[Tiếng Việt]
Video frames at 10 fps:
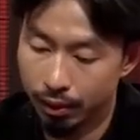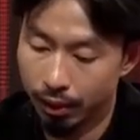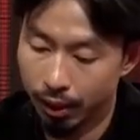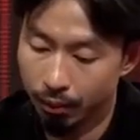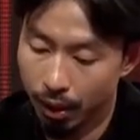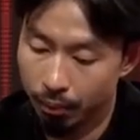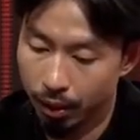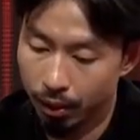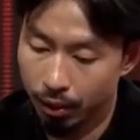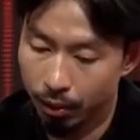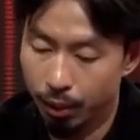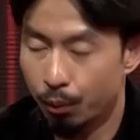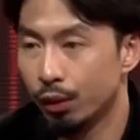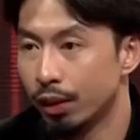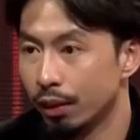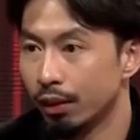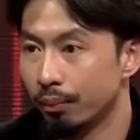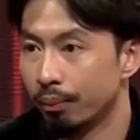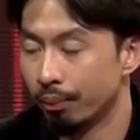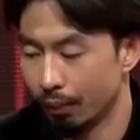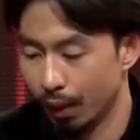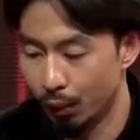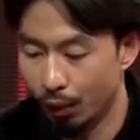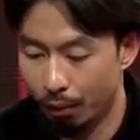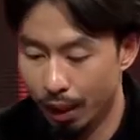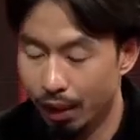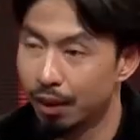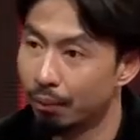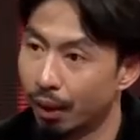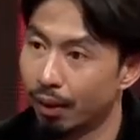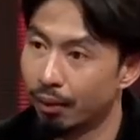Thì em làm công nhân môi trường, đi thu gom rác ở trên biển